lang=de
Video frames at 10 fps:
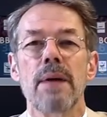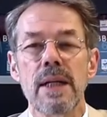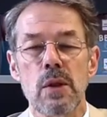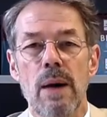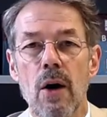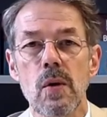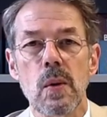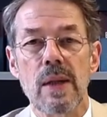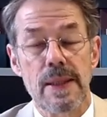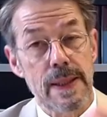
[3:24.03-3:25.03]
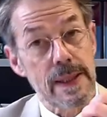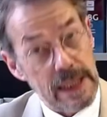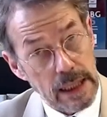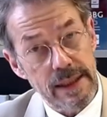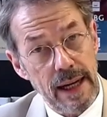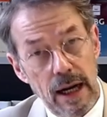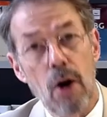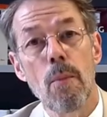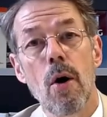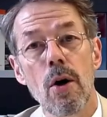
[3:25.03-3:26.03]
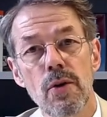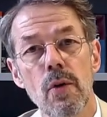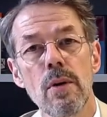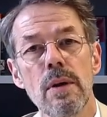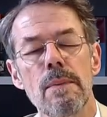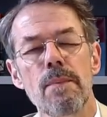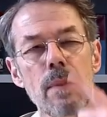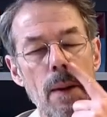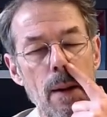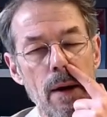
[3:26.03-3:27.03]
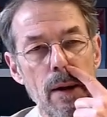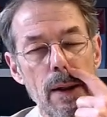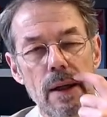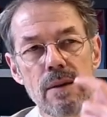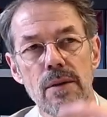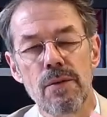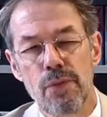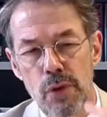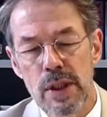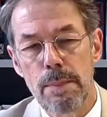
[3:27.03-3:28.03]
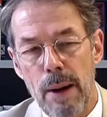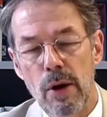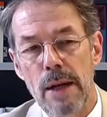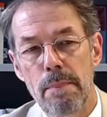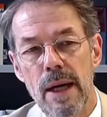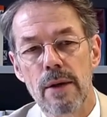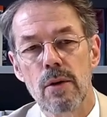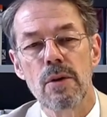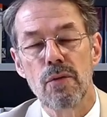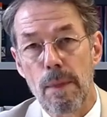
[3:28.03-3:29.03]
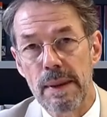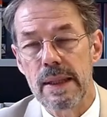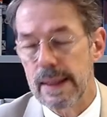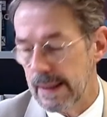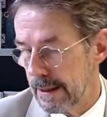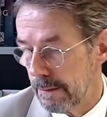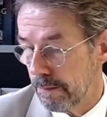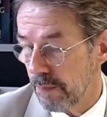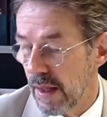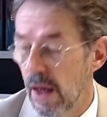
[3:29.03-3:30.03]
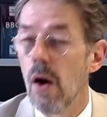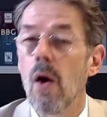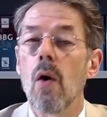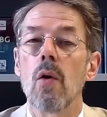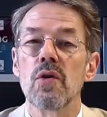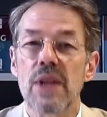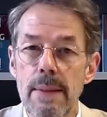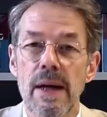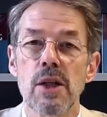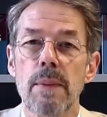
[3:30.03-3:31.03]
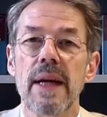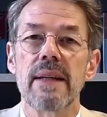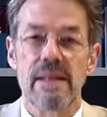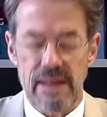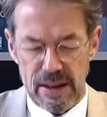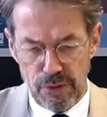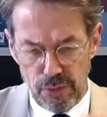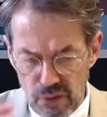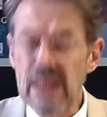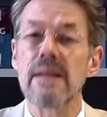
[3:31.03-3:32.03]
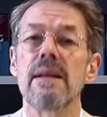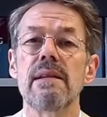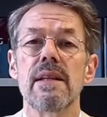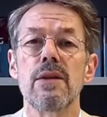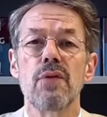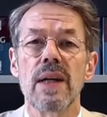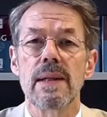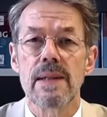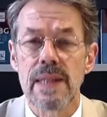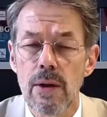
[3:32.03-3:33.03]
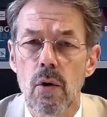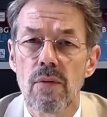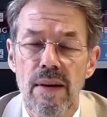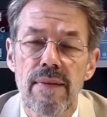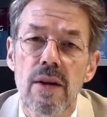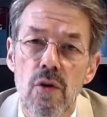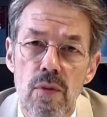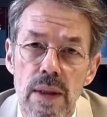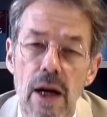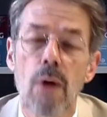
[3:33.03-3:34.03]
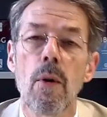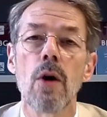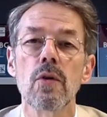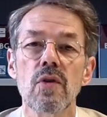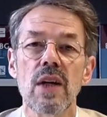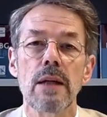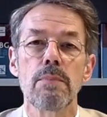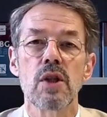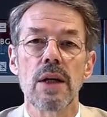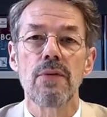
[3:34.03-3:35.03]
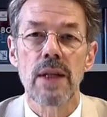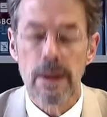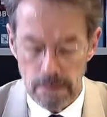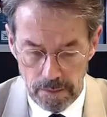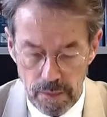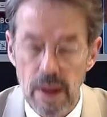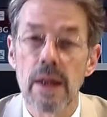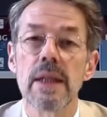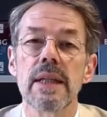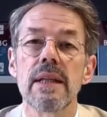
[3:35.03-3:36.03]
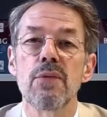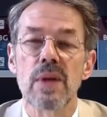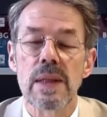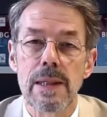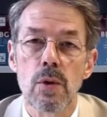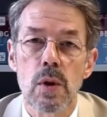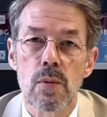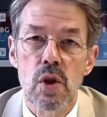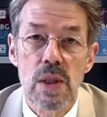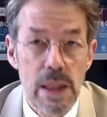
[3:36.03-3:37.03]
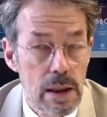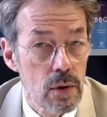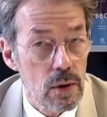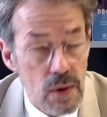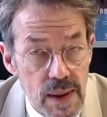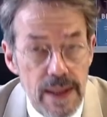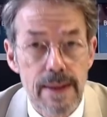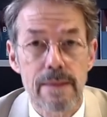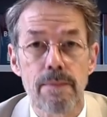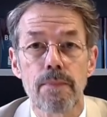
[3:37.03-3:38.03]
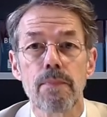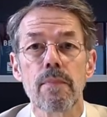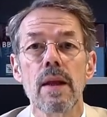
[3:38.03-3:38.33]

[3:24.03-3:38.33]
bringt zum Ausdruck, dass Ziele der Raumordnung für die Bauleitplanung verbindlich sind. Und dementsprechend ist die wichtigste Differenzierung, wenn wir uns mit Raumordnungsrecht beschäftigen, die Differenzierung zwischen Zielen und Grundsätzen.